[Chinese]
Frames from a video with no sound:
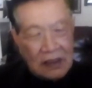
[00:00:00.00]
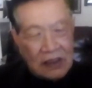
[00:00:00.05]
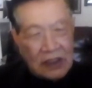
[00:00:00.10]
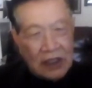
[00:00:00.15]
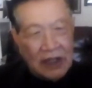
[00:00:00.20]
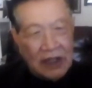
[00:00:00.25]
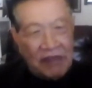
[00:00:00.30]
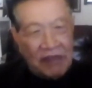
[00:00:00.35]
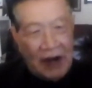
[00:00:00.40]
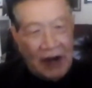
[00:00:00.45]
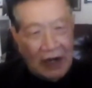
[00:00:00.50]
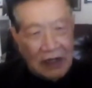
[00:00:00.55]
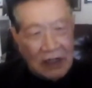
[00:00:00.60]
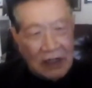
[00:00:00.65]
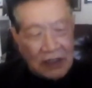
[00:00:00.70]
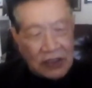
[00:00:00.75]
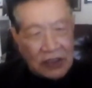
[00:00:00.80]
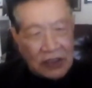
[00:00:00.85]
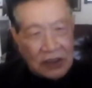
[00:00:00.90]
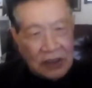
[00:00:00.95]
是个
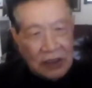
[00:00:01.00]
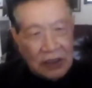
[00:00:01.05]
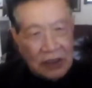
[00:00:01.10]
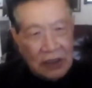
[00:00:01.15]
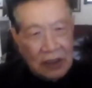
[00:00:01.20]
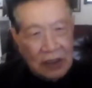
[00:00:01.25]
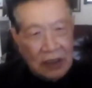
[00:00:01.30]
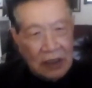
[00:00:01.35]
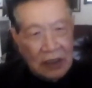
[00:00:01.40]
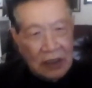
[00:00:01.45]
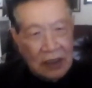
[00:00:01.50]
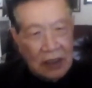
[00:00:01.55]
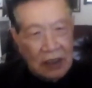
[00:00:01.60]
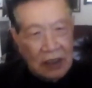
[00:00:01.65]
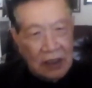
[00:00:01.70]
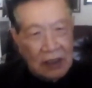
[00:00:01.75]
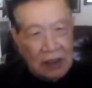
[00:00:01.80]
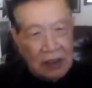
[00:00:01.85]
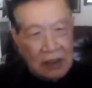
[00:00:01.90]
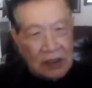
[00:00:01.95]
virus，
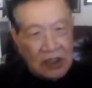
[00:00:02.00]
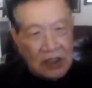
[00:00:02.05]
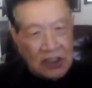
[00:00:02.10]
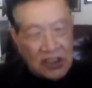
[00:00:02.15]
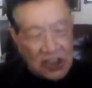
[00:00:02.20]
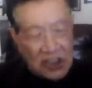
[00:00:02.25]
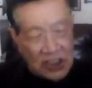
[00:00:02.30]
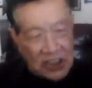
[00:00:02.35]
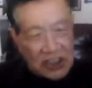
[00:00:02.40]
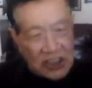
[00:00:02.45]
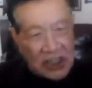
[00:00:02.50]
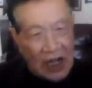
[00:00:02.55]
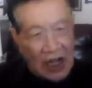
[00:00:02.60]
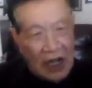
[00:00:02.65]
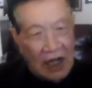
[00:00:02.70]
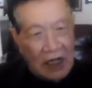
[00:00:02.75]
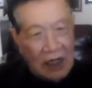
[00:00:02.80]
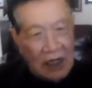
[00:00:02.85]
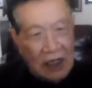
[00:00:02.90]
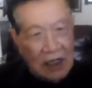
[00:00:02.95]
这自
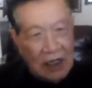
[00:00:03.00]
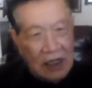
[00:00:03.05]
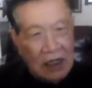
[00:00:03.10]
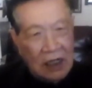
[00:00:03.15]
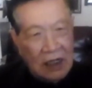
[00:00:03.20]
杀